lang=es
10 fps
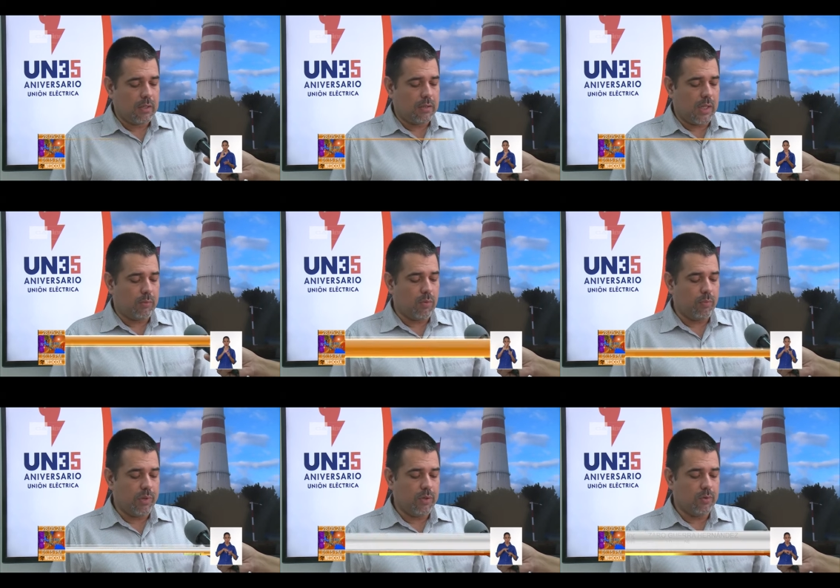Tenemos
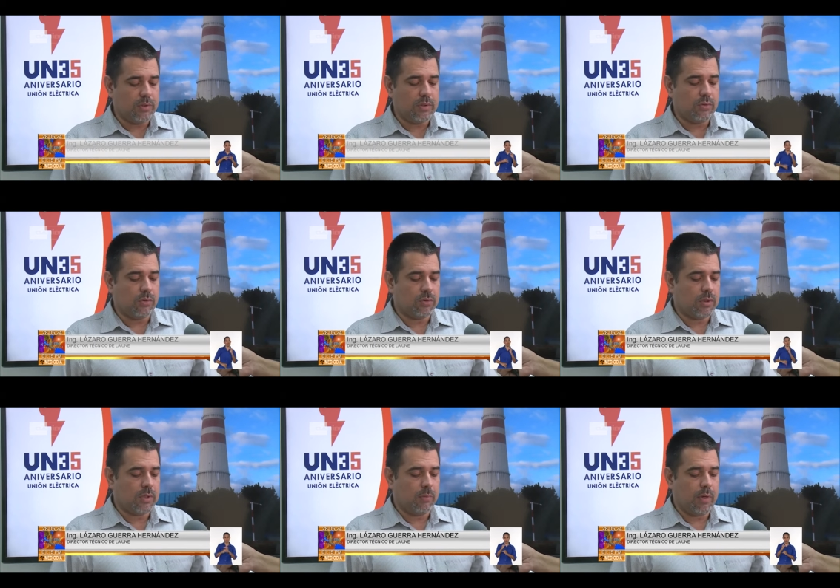
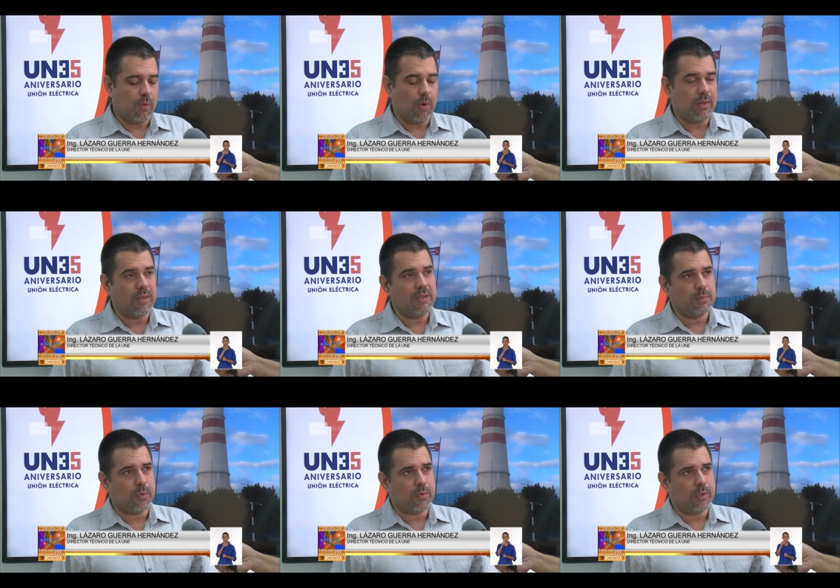1.980 megawatts
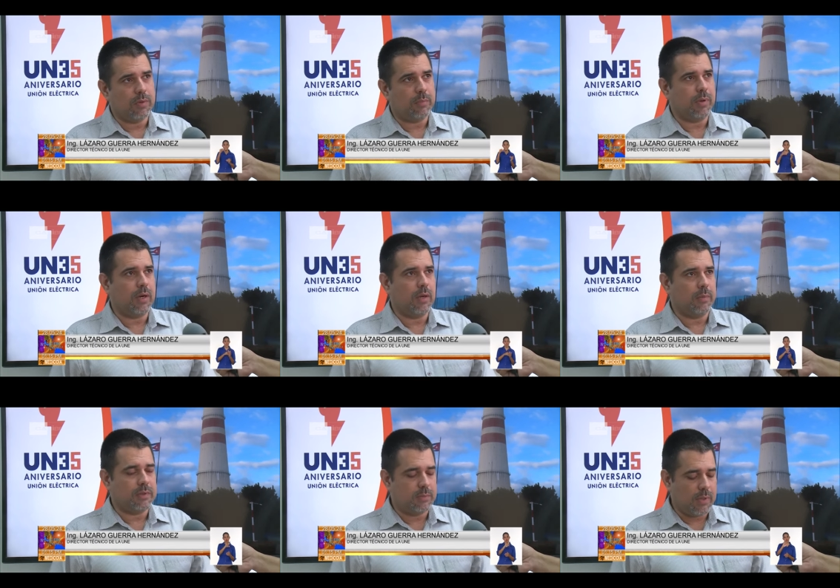disponibles para la
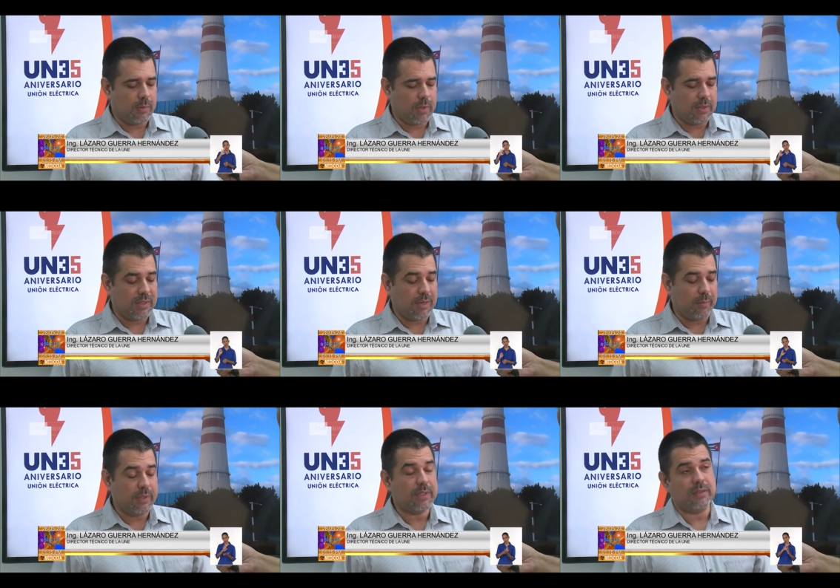máxima demanda y
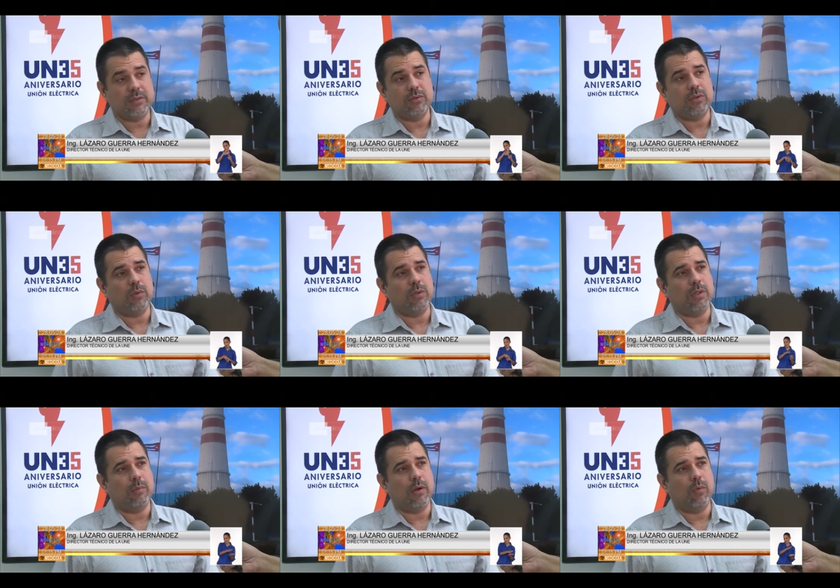3.350
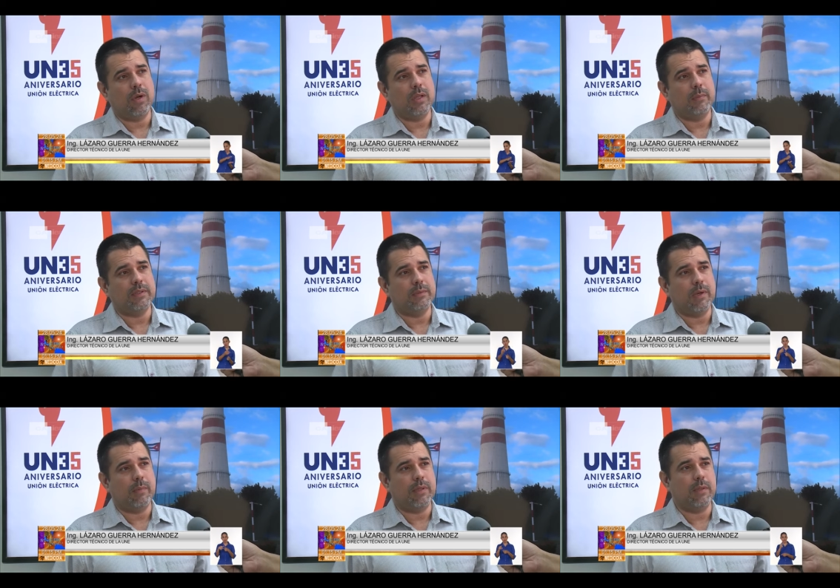megawatts de máxima
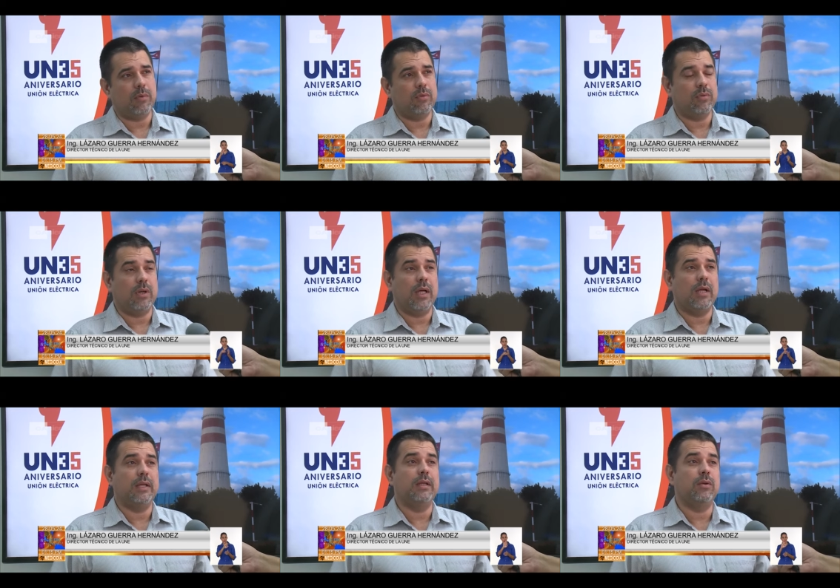demanda pronosticada
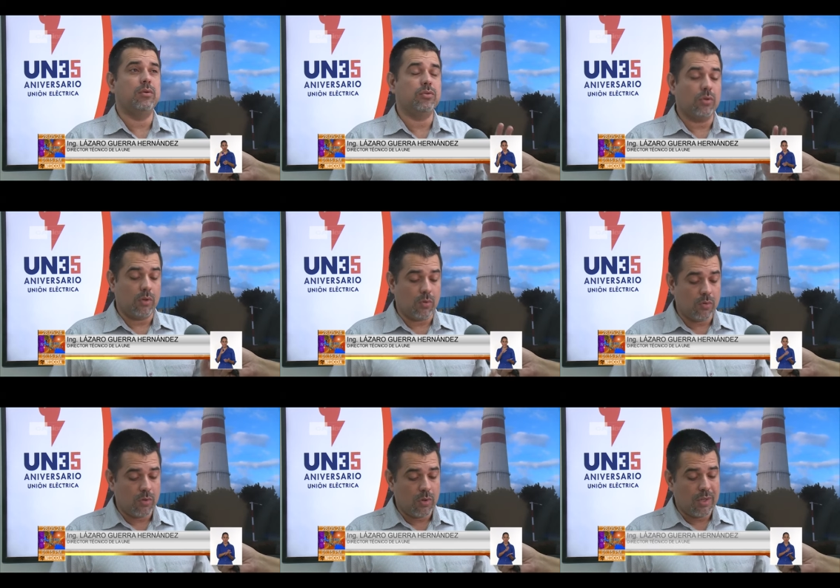e incluso llegó
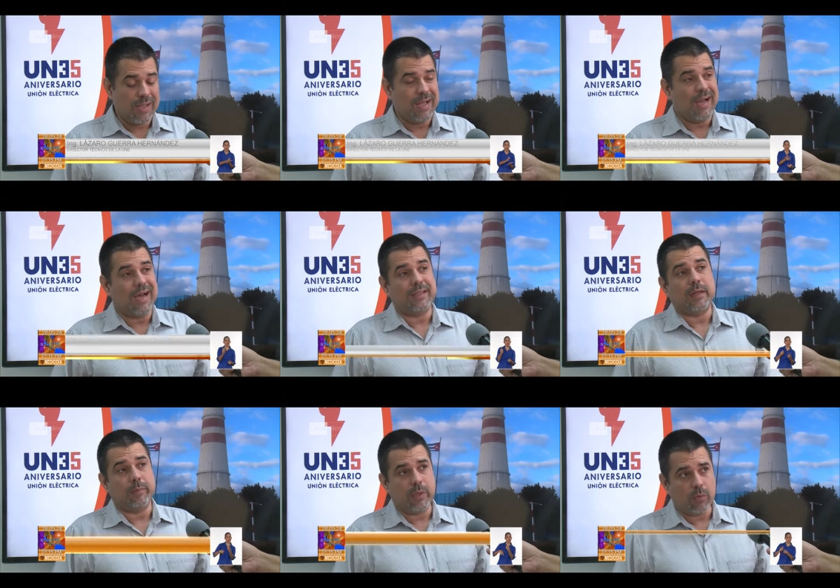a
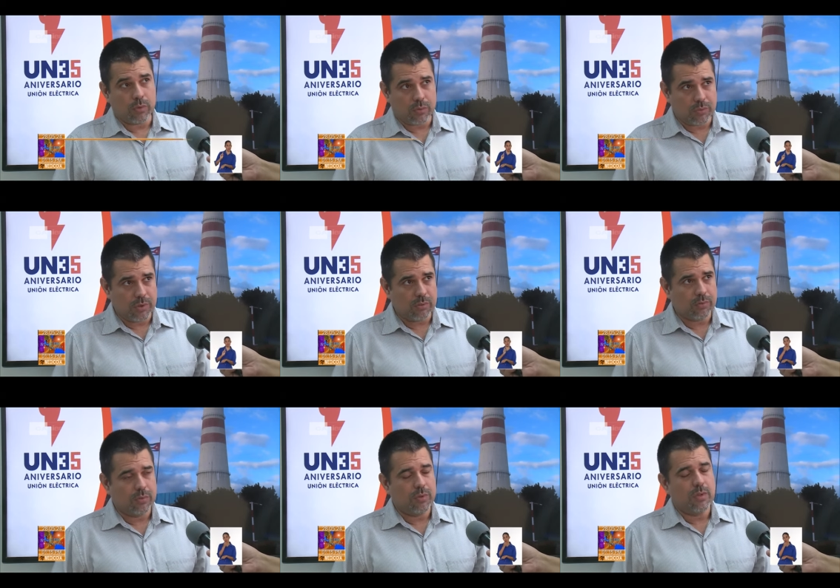3.400
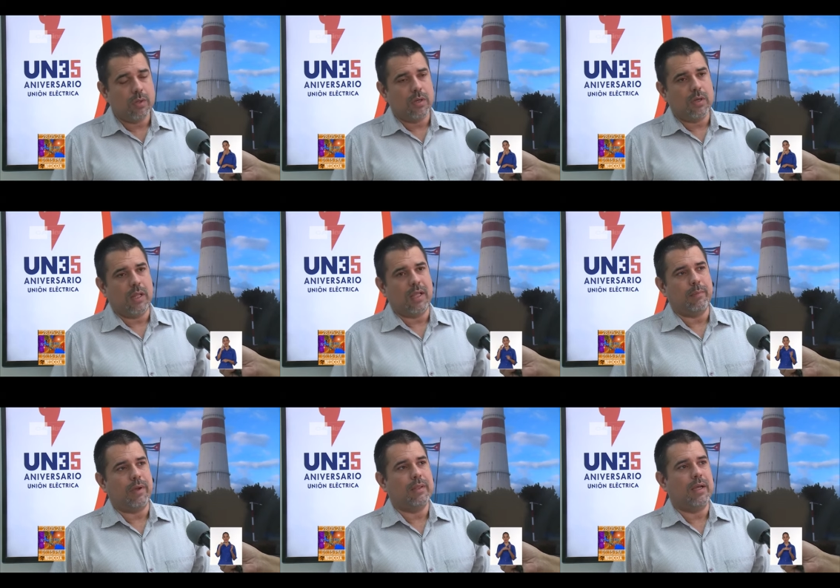la
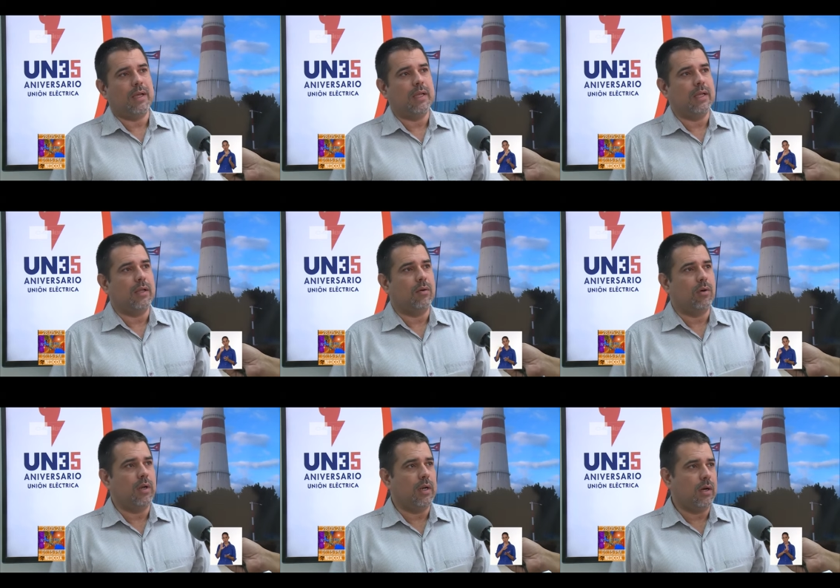demanda en,
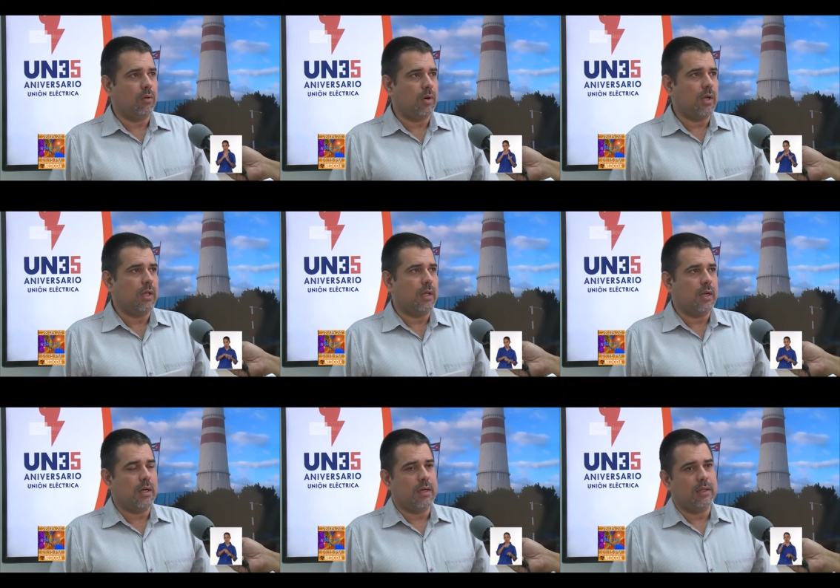la hora de
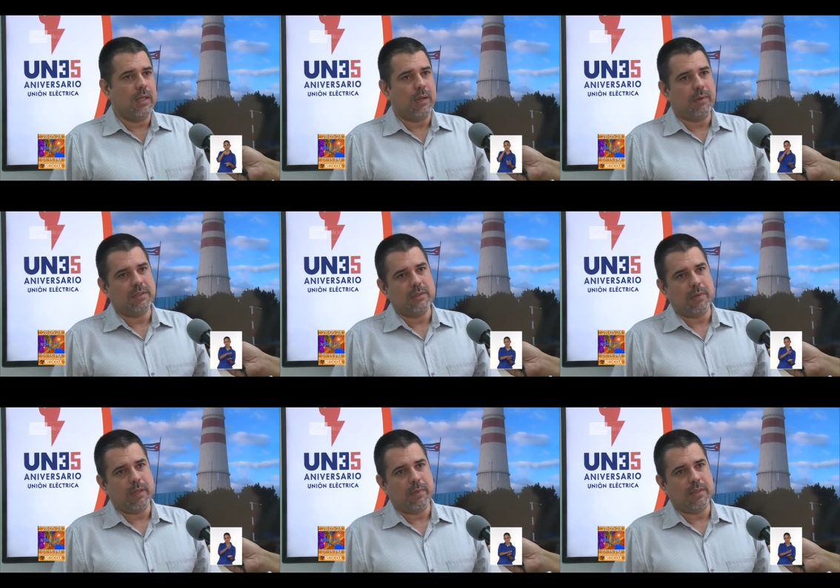la,
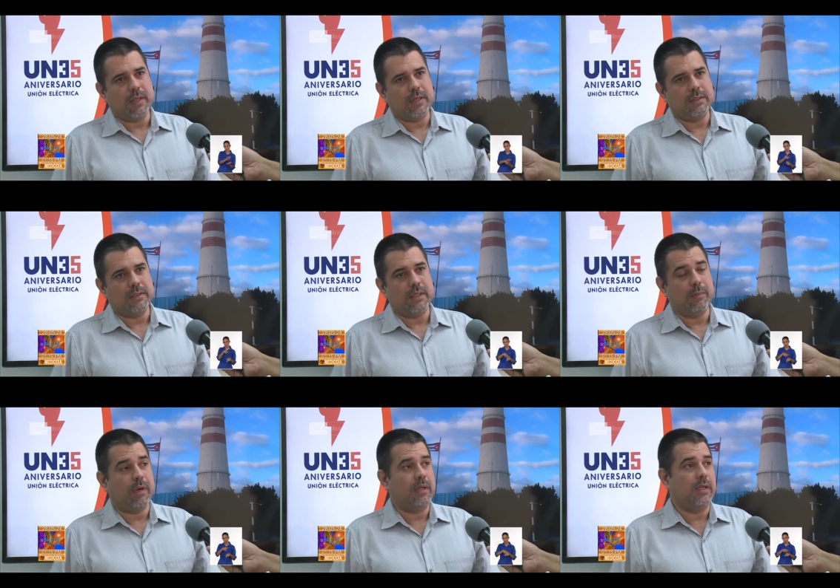máxima demanda del
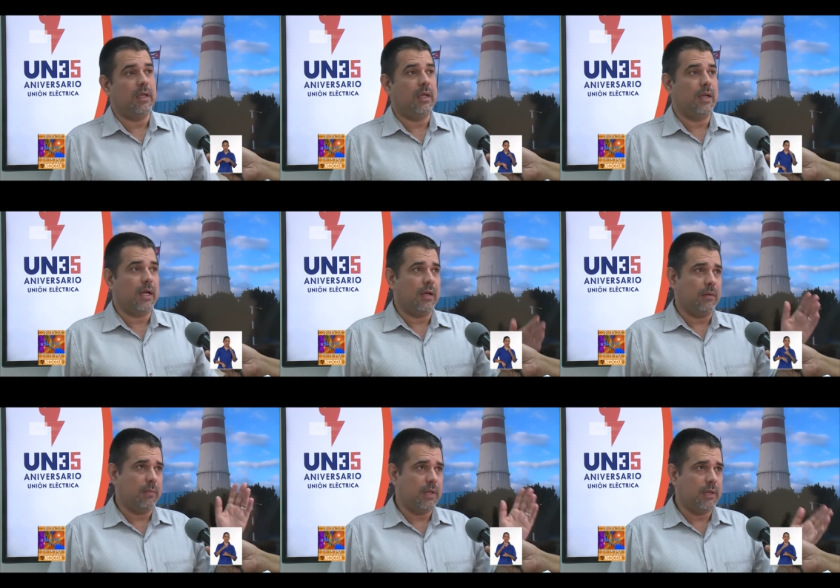sistema y en la
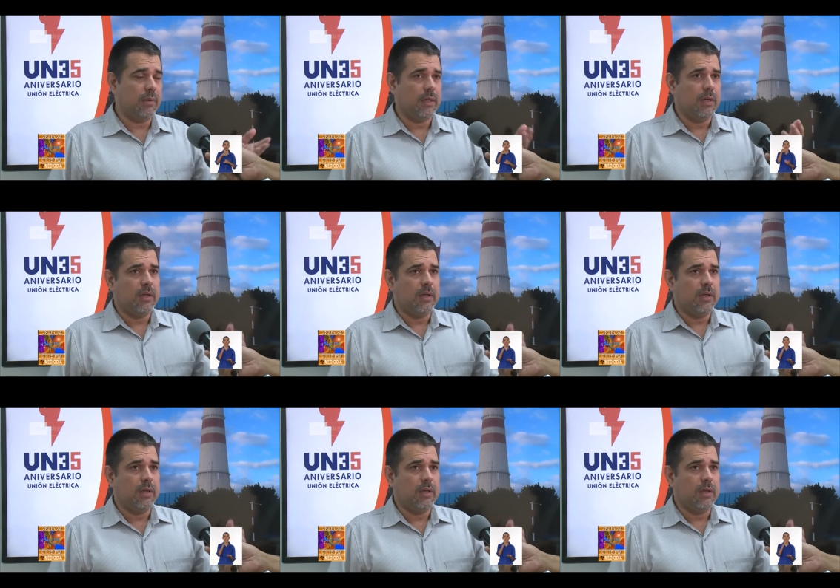mínima